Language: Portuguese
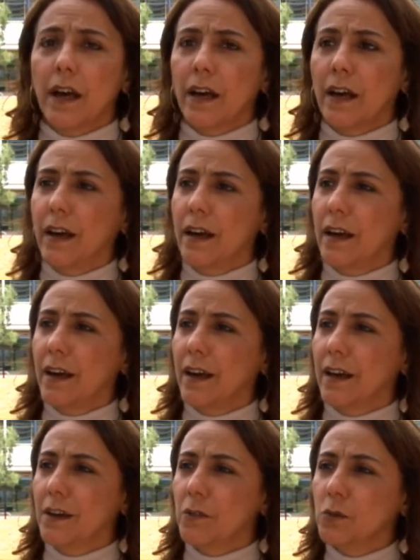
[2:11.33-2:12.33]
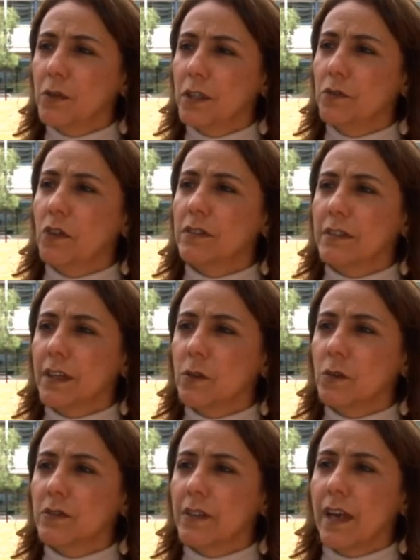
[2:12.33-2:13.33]
ah, o que você
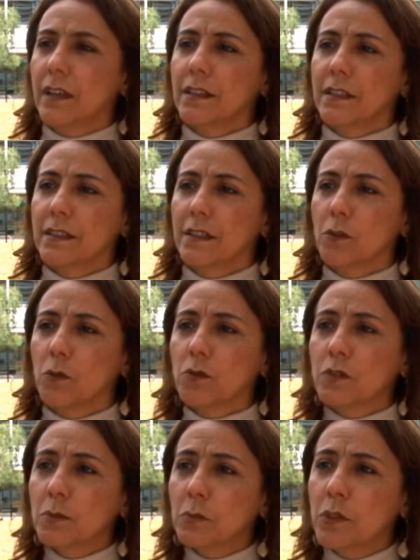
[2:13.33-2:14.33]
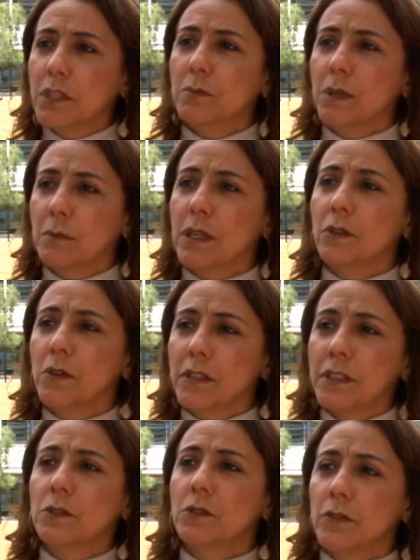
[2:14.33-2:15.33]
consegue contribuir para a
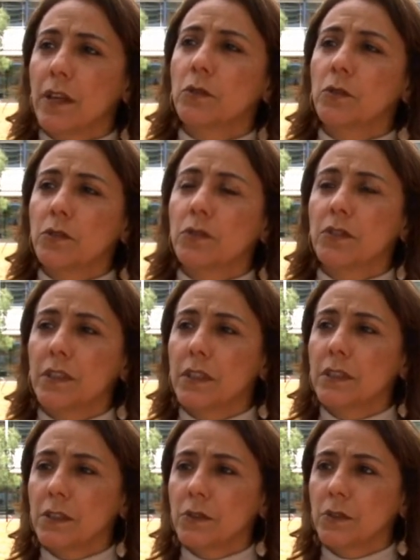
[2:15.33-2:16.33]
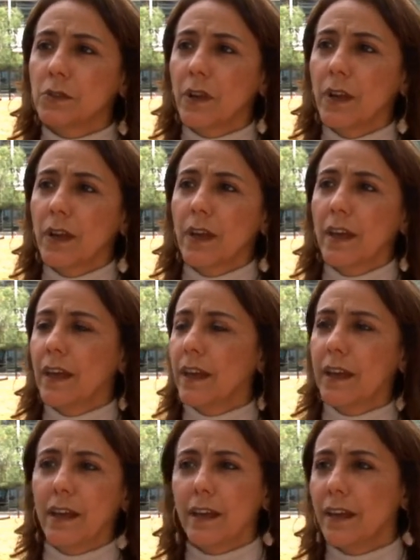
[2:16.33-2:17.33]
melhoria dos recursos hídricos
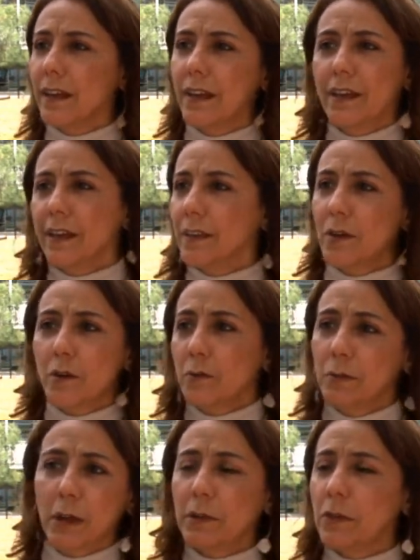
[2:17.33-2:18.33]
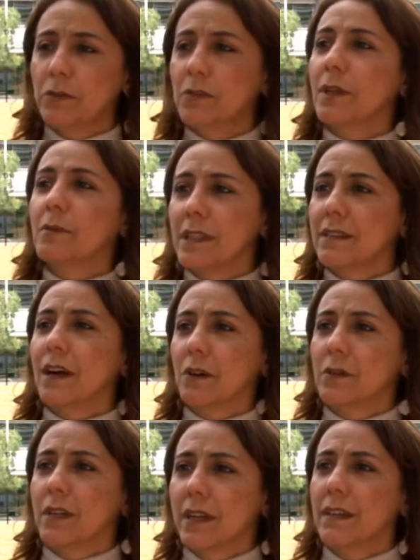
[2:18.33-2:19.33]
é, é, é, o papel
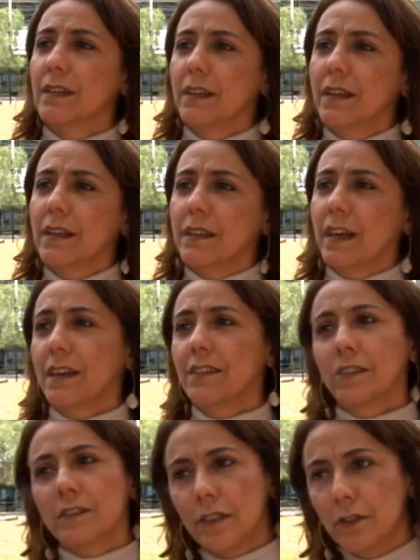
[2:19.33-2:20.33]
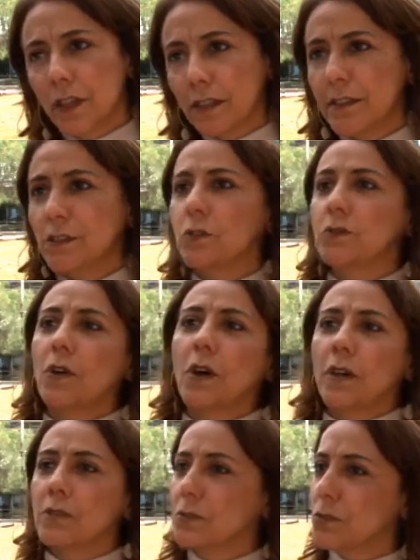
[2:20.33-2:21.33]
fundamental, né? E a gestão de resíduos
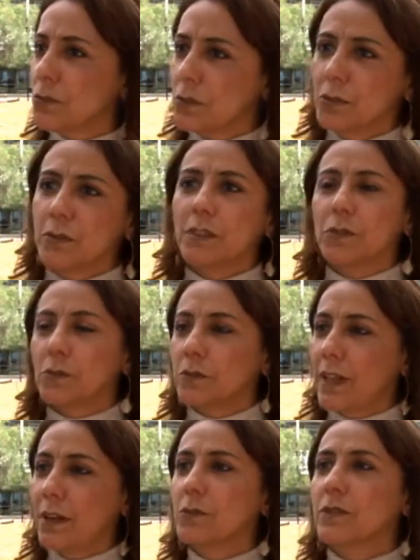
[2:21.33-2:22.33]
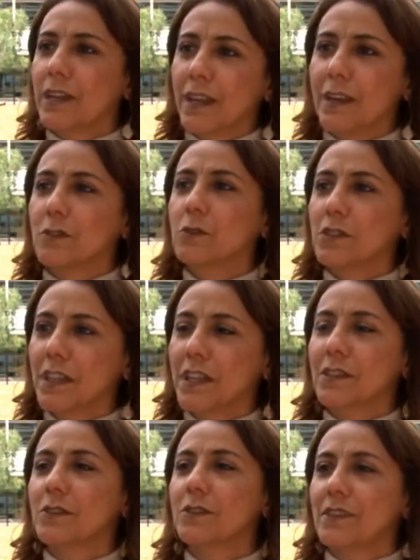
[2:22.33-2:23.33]
sólidos, tudo isso está o, o,
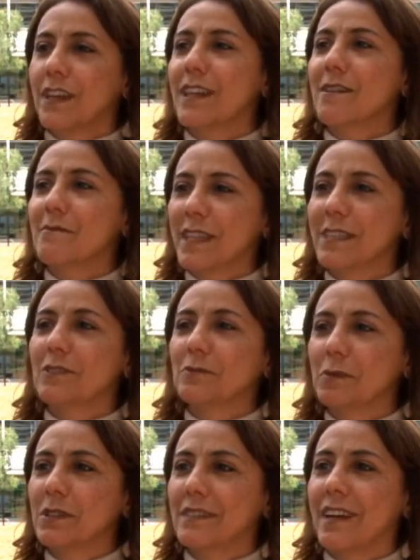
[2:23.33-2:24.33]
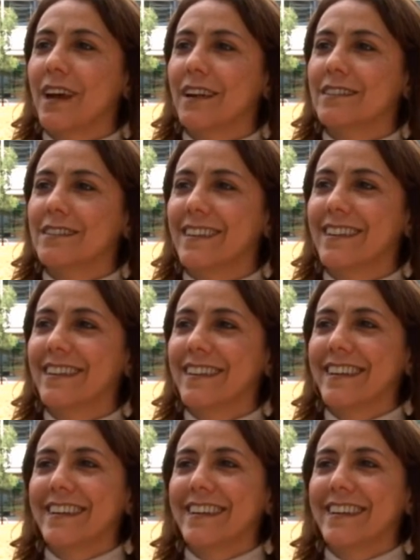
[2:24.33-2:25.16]
engenheiro de saneamento por trás, né?